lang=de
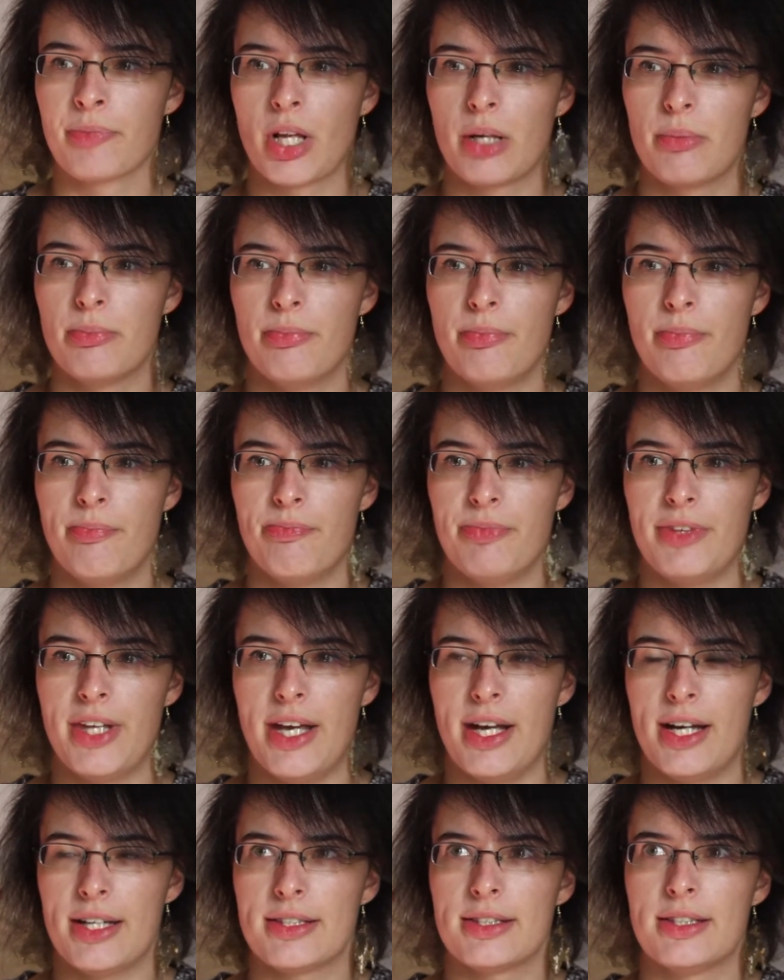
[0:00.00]
Mm, der
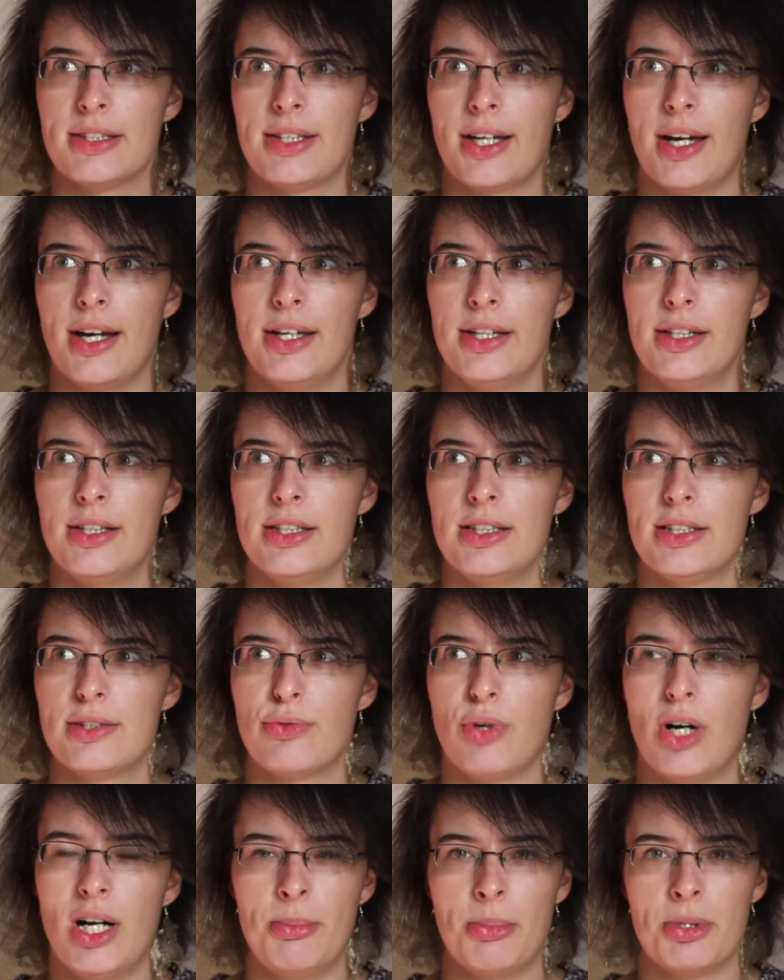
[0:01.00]
erste Teil ist
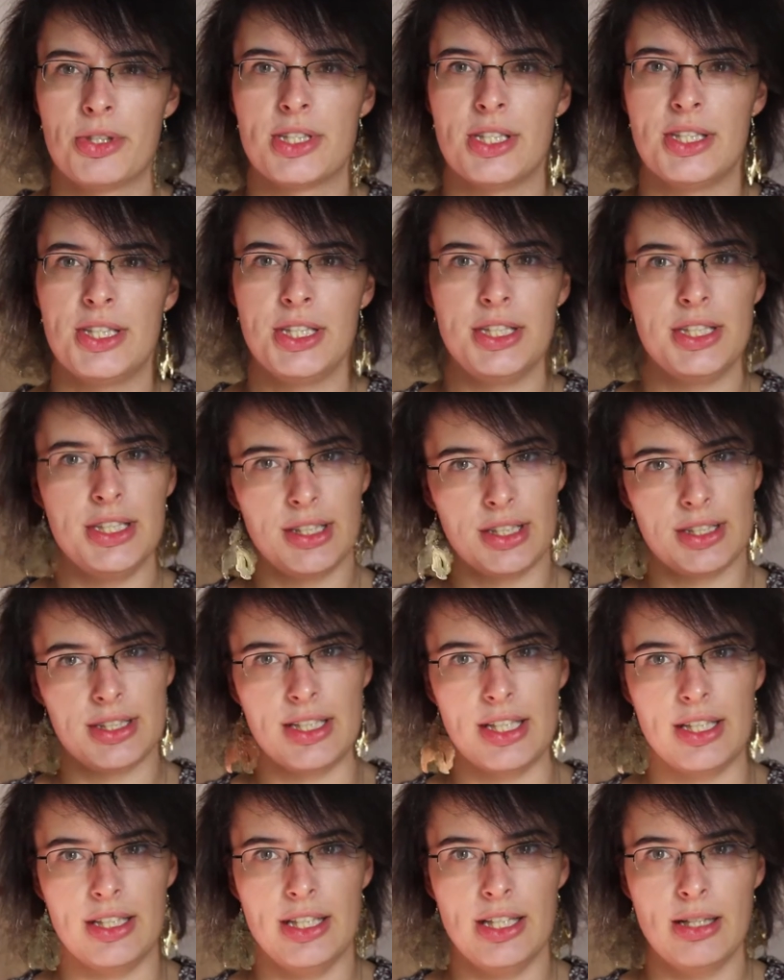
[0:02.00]
vor allem aus der Sicht ihres
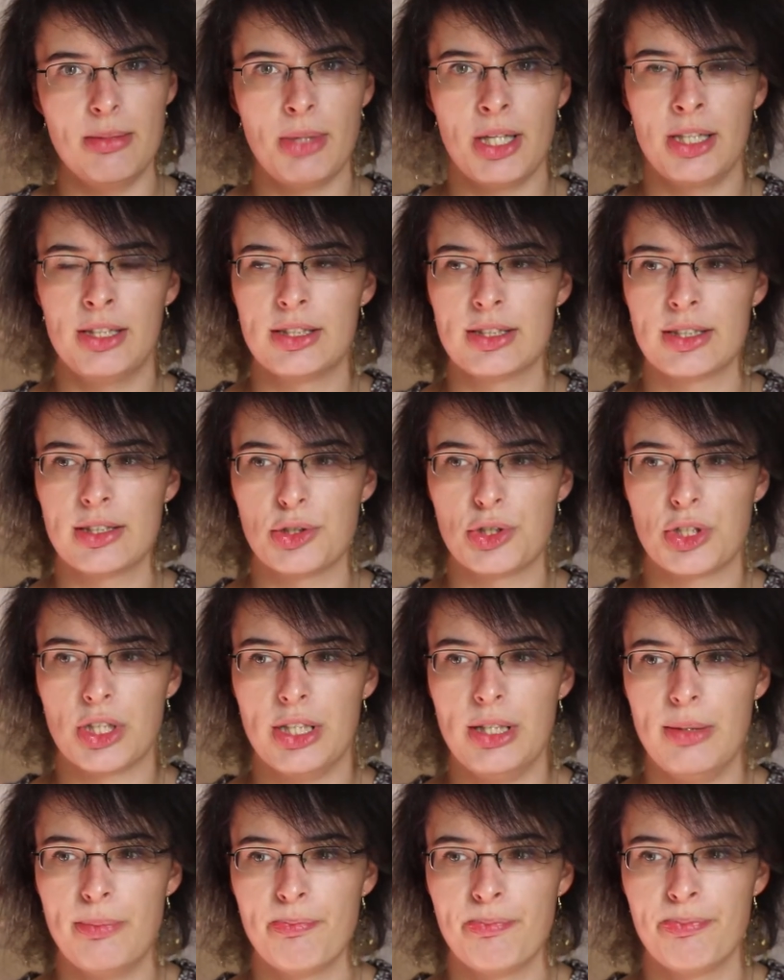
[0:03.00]
Ehemannes
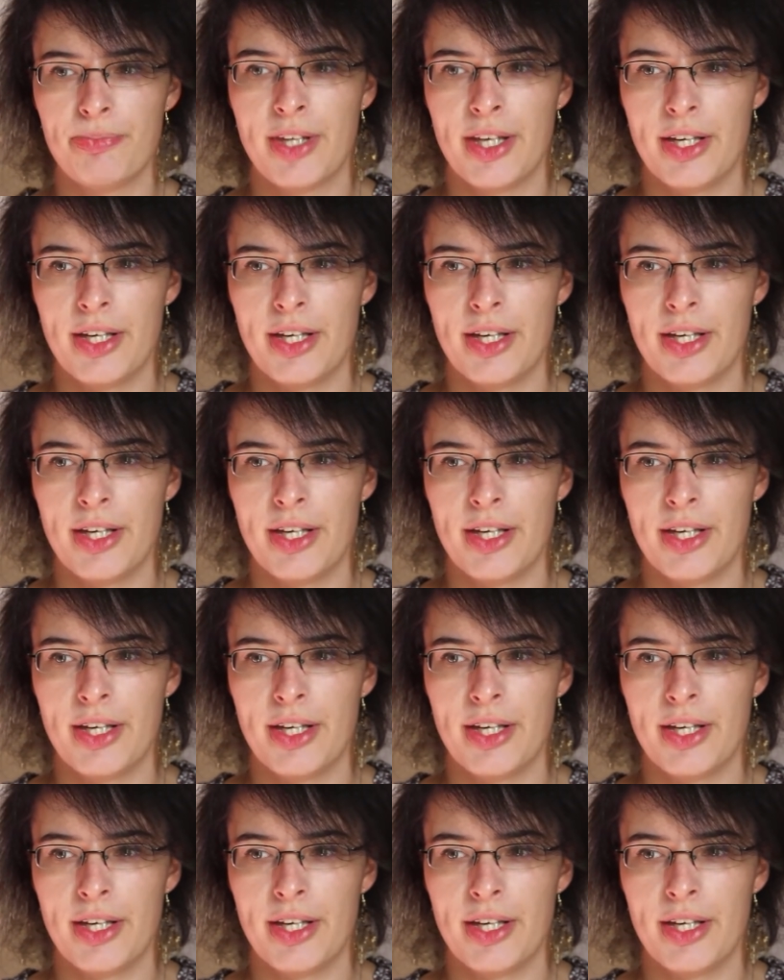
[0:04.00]
geschrieben.